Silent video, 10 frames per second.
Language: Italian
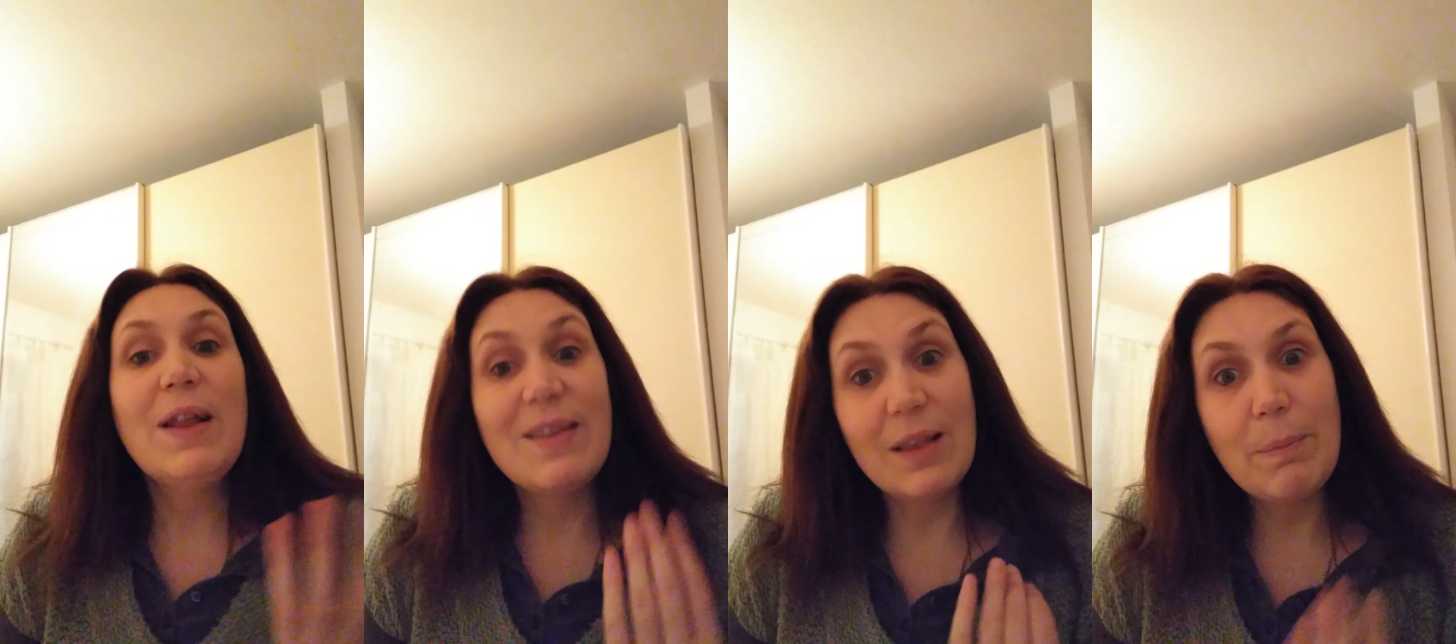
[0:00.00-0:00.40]

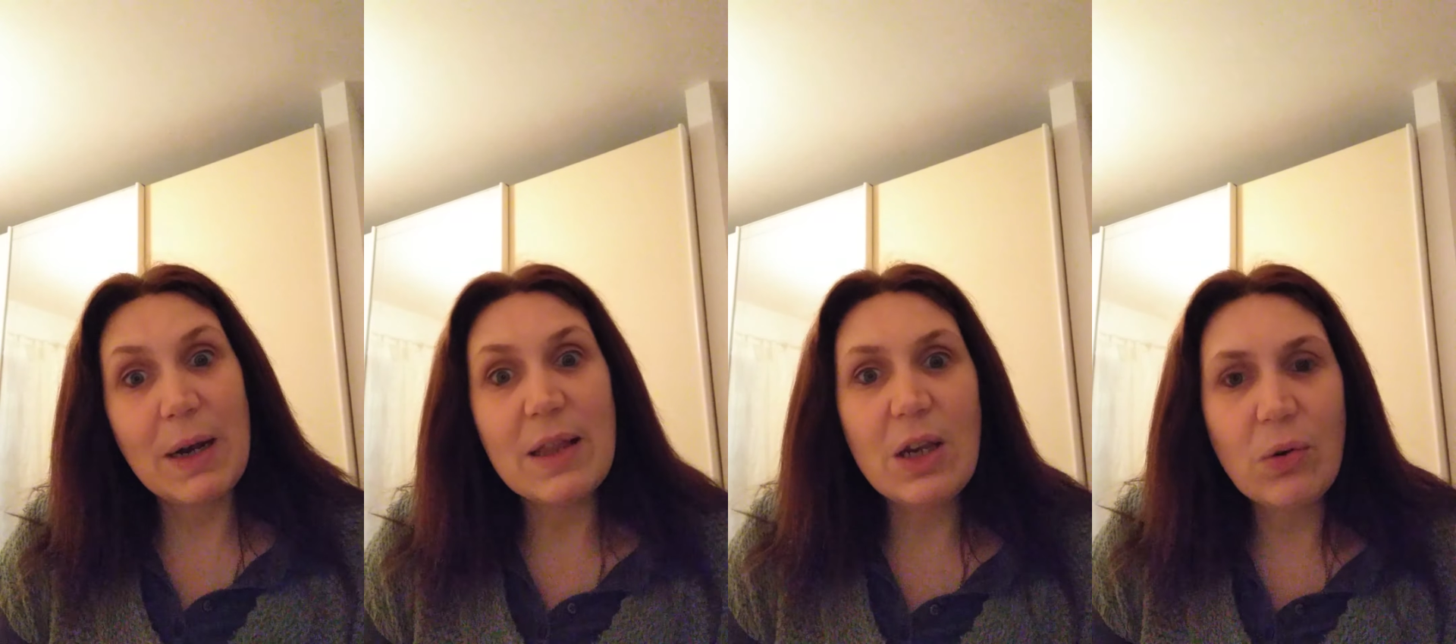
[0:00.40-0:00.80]
iniziato a
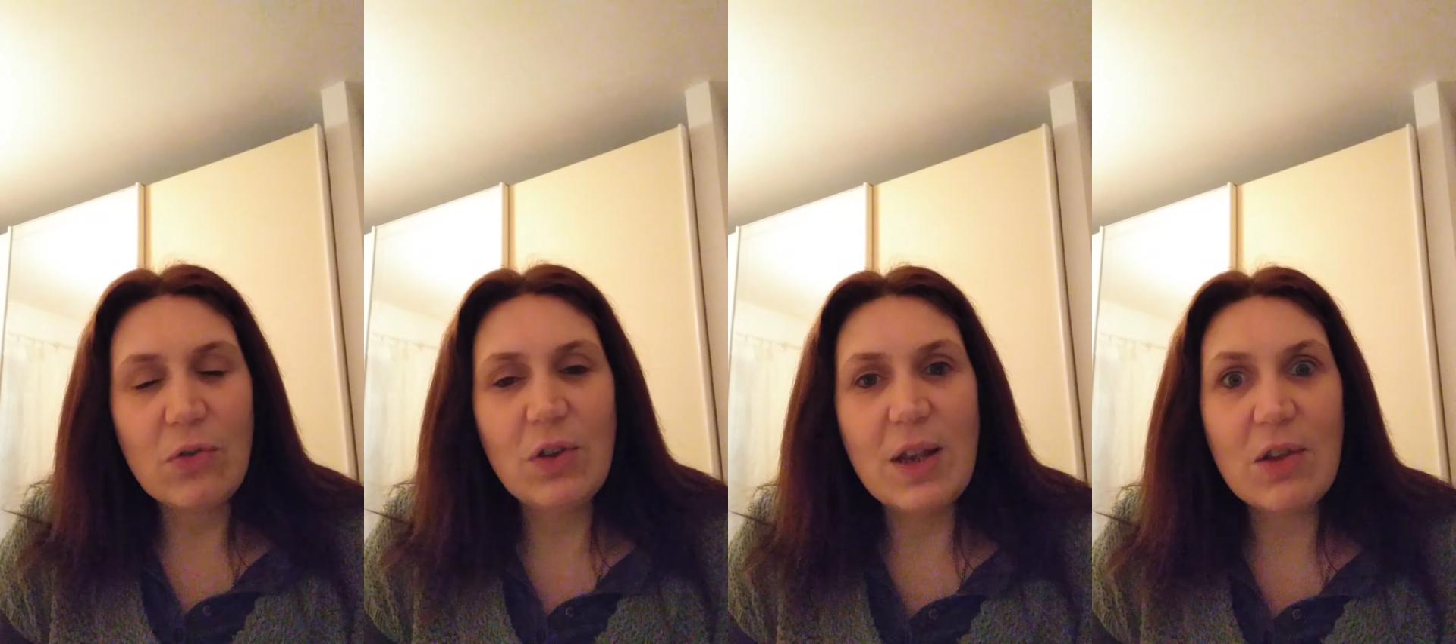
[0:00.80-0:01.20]
prendere in
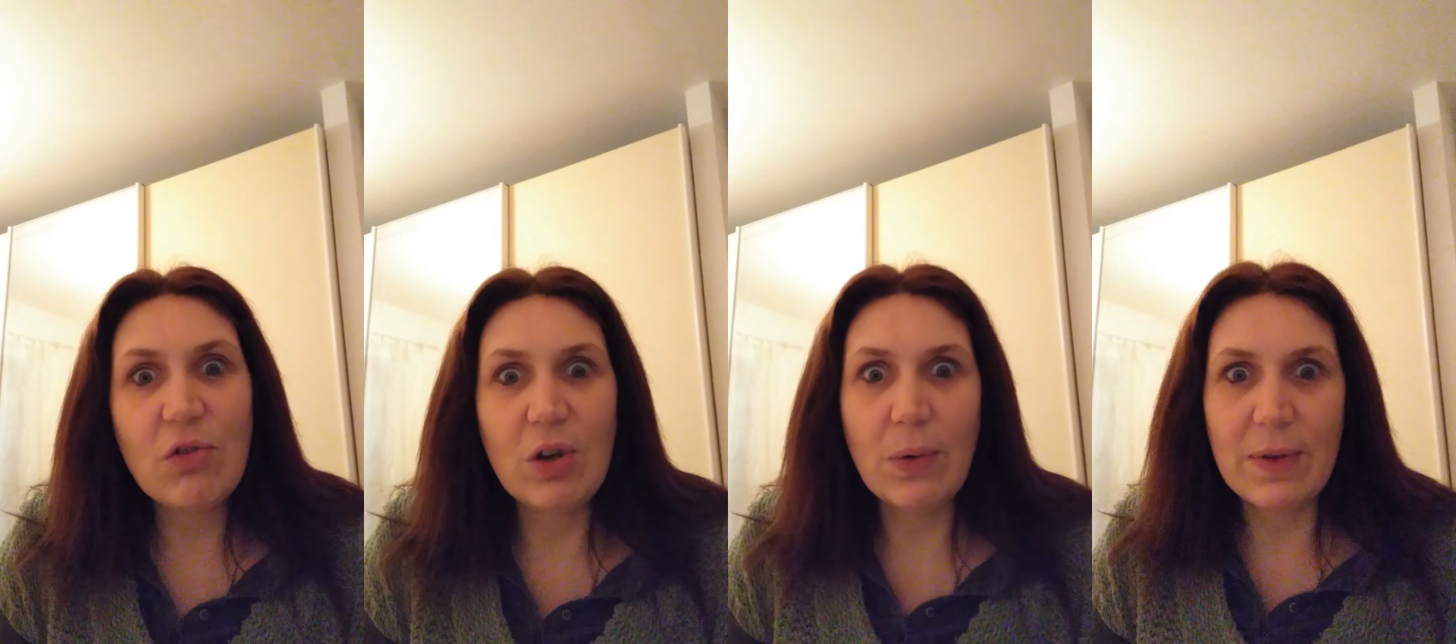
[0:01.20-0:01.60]

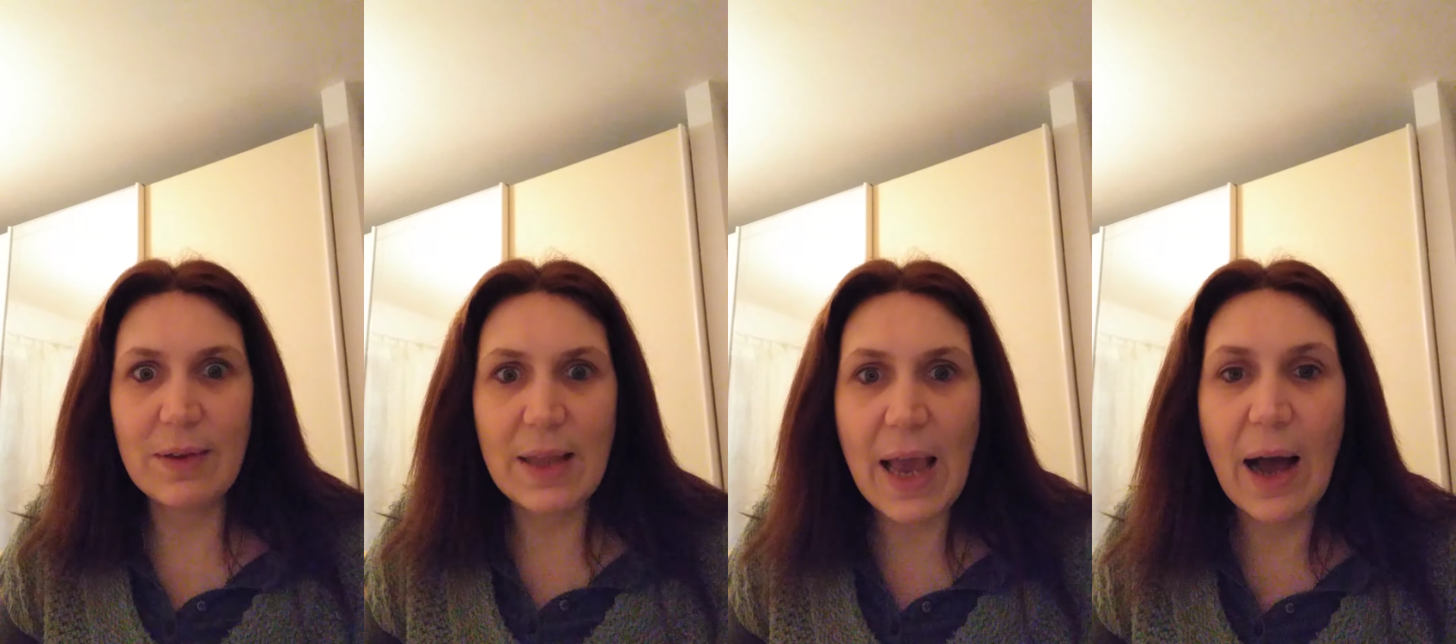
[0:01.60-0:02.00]
considerazione
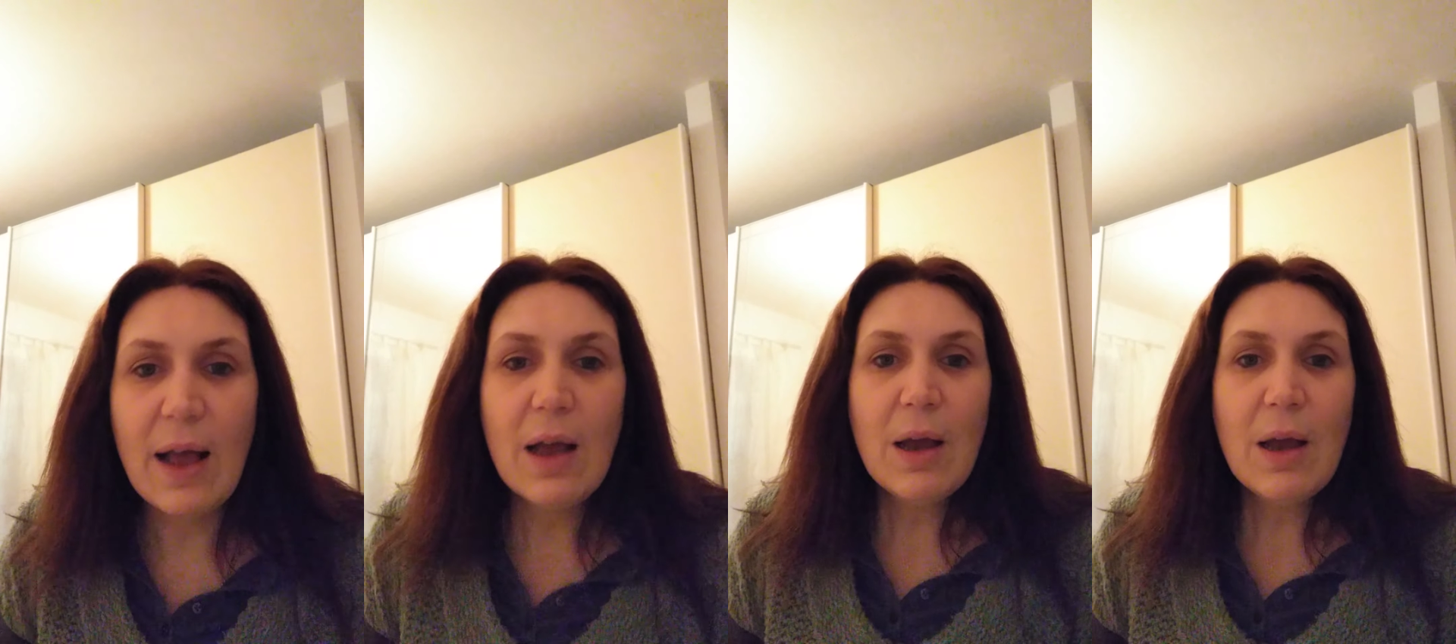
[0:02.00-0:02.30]
quest'idea.